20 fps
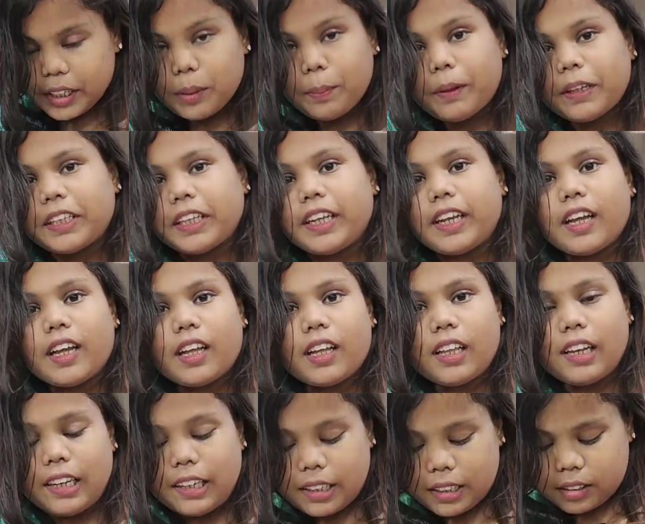இது பார்த்தீங்கன்னா
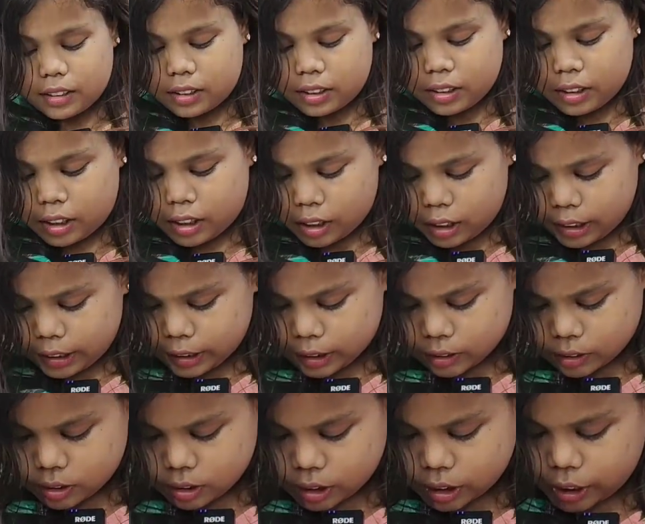லினன் சில்க்கு
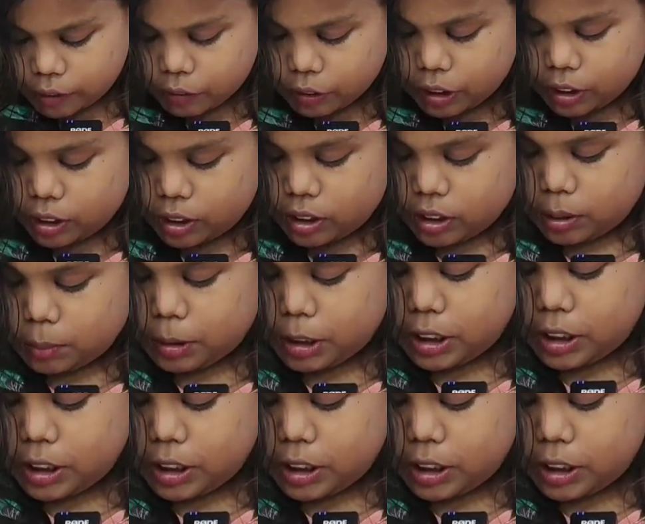லினன் சில்க்லேயே வந்து இந்த